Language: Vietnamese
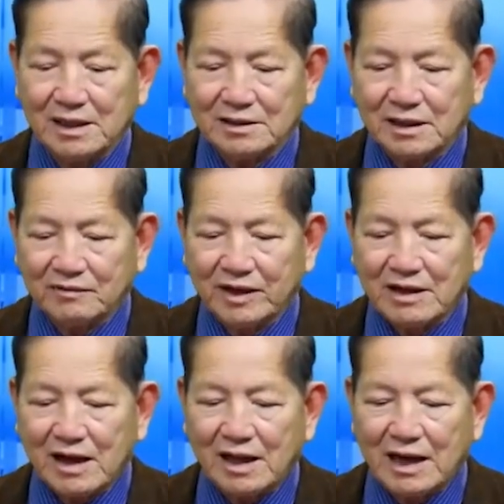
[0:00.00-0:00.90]
Thưa quý vị,
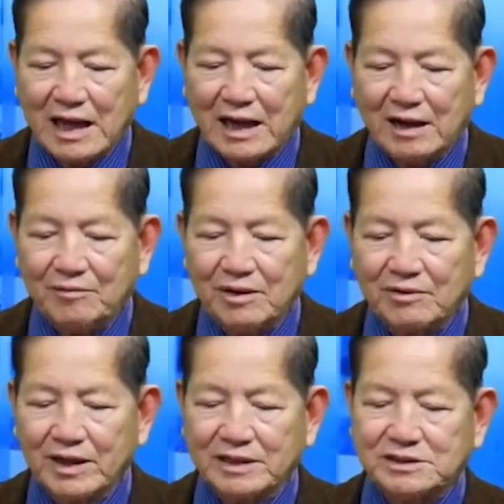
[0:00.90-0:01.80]
đó là
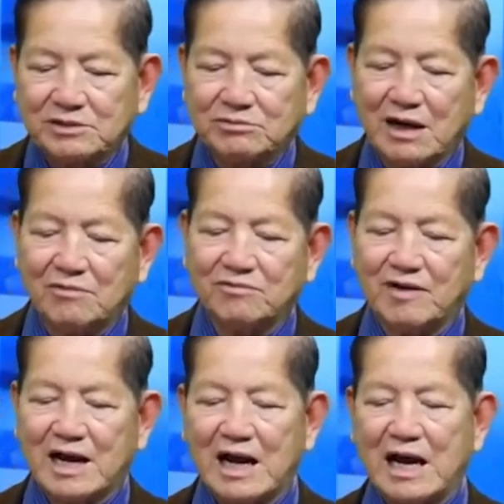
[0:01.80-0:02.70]
Middle East, Trung Đông
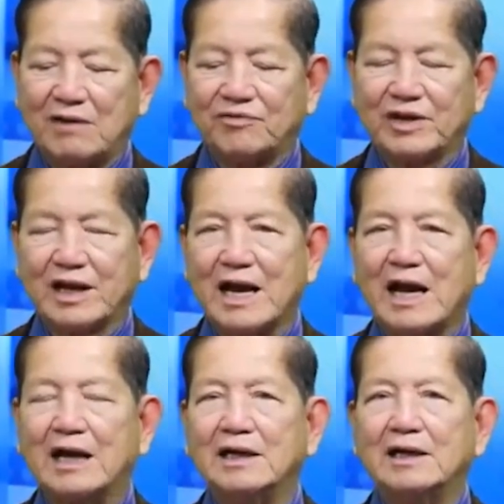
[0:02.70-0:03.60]
và
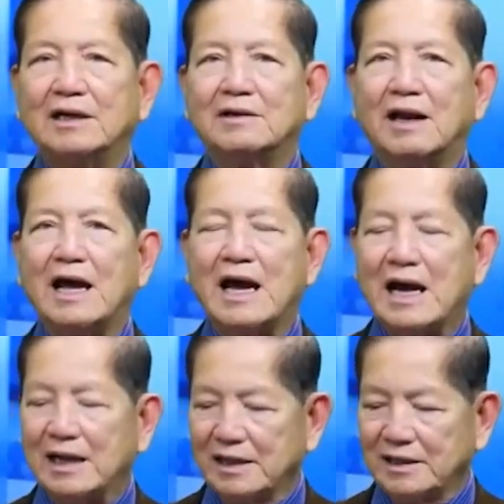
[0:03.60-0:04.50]
Africa. Đó là
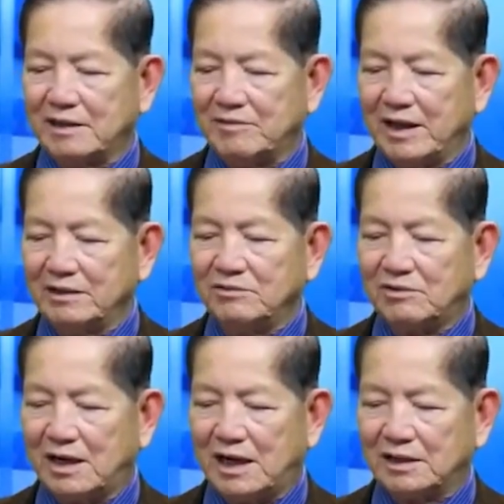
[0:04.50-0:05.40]
hai cái điểm đến
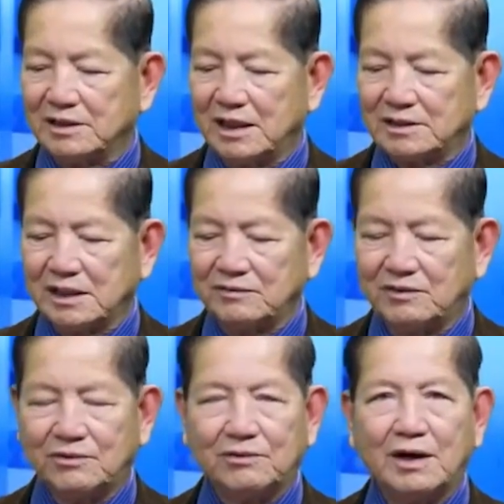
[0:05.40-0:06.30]
của chính
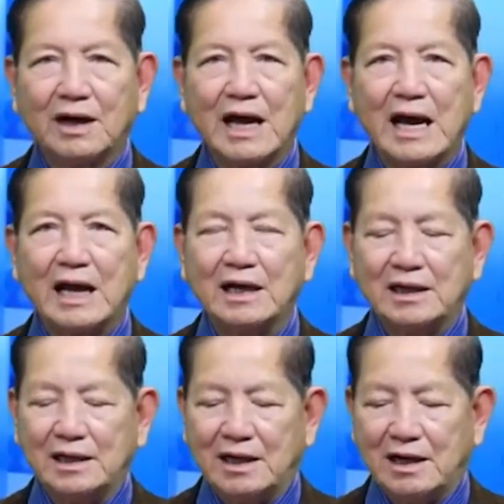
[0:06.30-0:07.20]
phủ Nga.
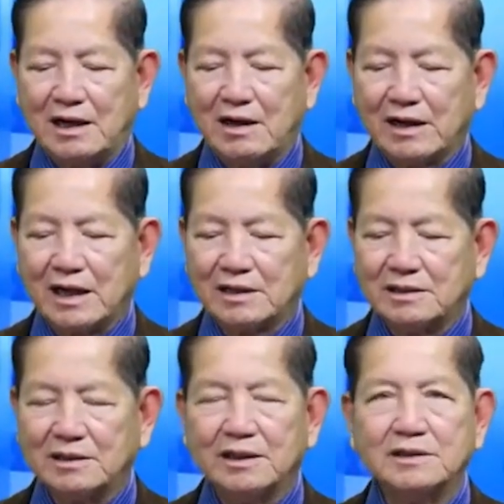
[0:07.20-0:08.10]
Họ đã
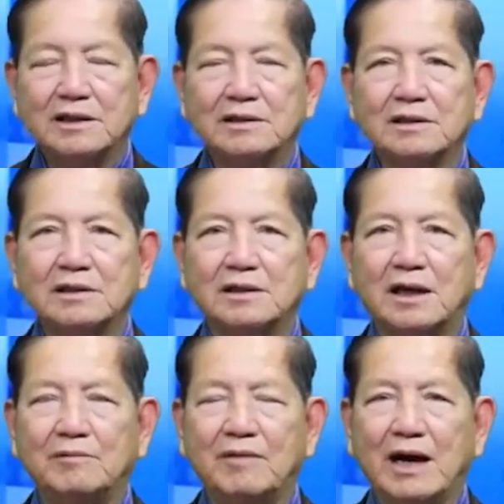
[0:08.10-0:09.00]
gửi những
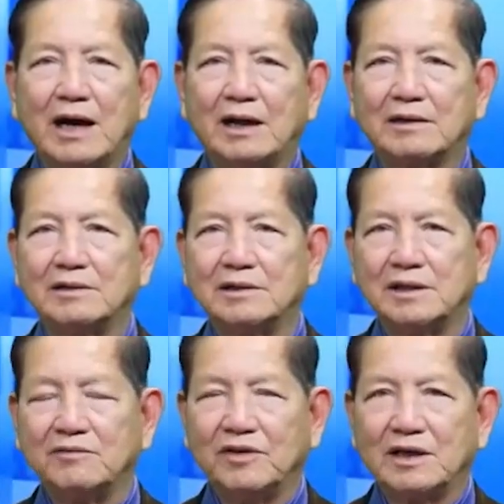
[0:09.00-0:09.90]
người mà
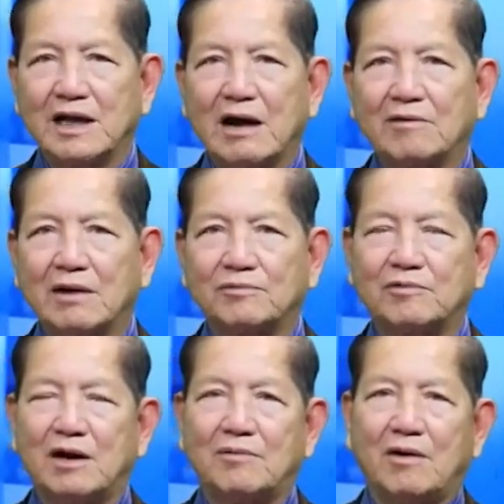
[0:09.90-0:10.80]
nhân viên cao cấp
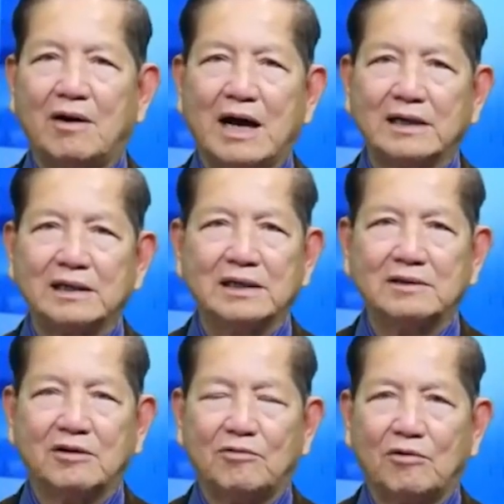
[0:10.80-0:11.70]
của Bộ An
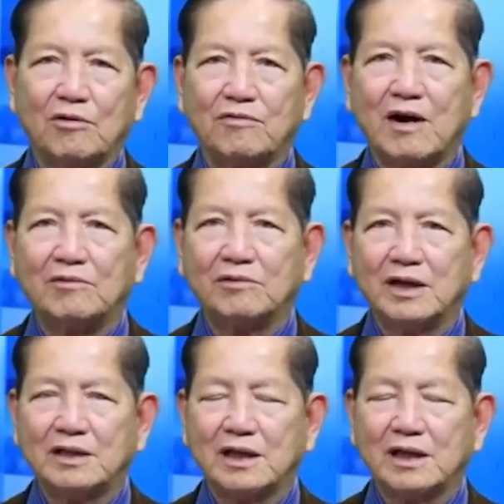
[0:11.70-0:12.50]
ninh, của Bộ Quốc phòng đi